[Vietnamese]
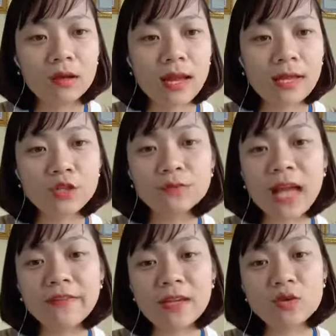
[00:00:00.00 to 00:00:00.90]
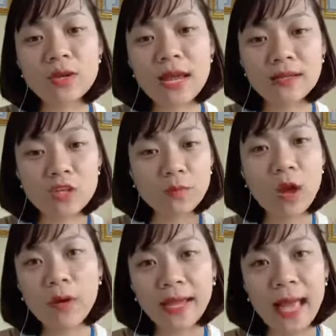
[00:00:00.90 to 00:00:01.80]
Đấy, chúng ta phải xuất hiện trong
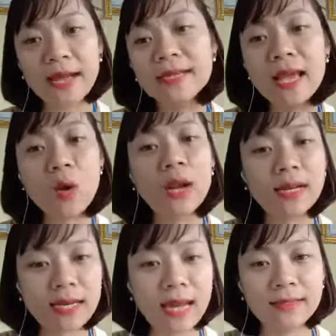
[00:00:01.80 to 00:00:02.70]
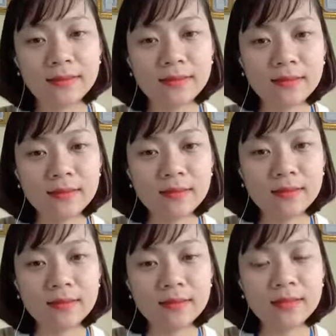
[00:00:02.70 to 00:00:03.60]
đầu khách hàng nhiều lần lên
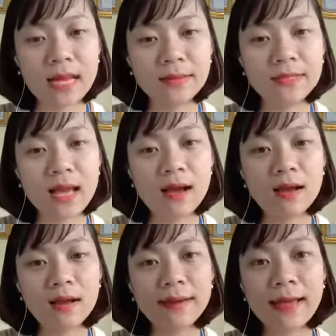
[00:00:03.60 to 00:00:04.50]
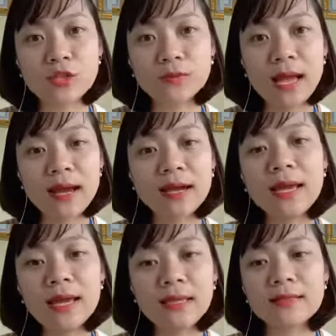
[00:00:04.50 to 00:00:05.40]
để để chúng ta
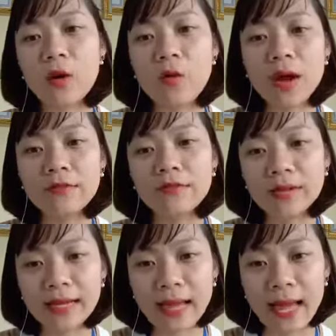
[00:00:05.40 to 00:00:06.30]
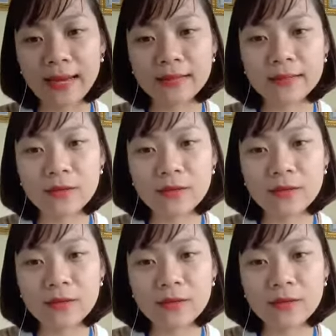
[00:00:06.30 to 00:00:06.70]
ghi dấu ấn với khách hàng.